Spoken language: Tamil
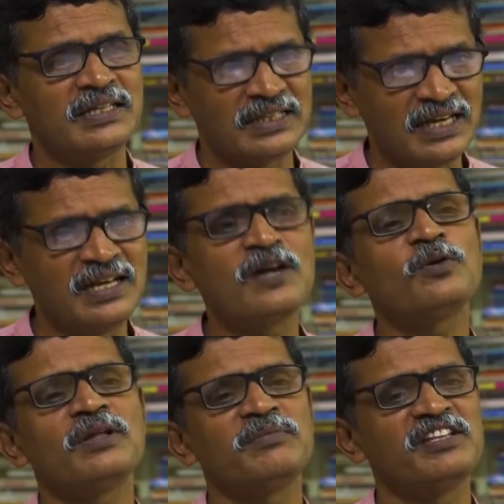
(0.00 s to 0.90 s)
இதெல்லாம்
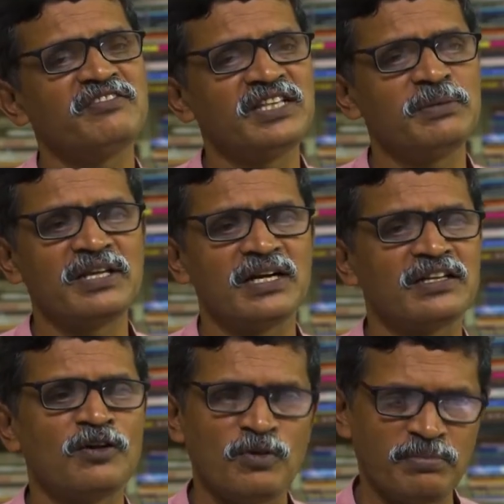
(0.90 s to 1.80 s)
கூட விதி விதிமீறல்
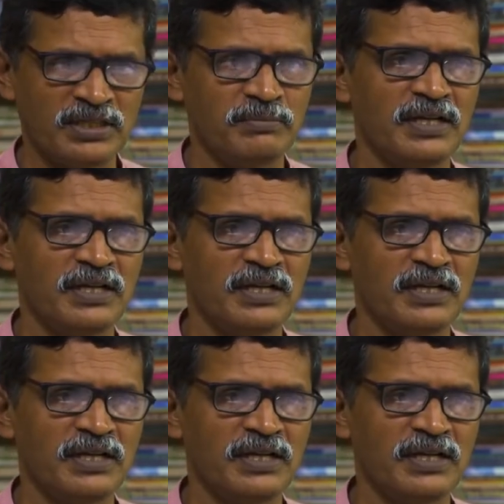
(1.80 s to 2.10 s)
தான் ஒப்பந்த